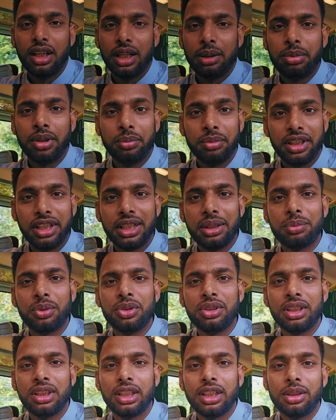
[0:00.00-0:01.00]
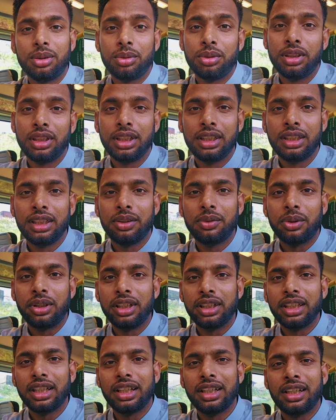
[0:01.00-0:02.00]
अब हम लेट ही पहुँचेंगे तो देखते हैं
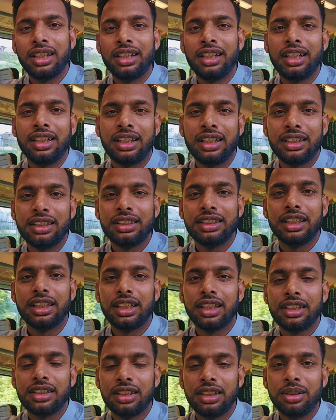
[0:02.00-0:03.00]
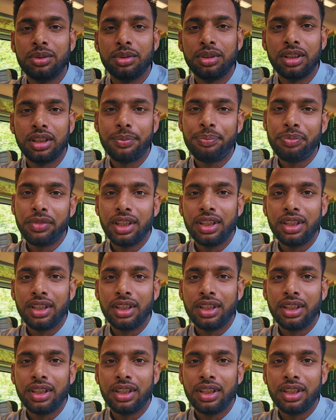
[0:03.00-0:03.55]
वहाँ क्या करना है टेनिस का क्या सीन होगा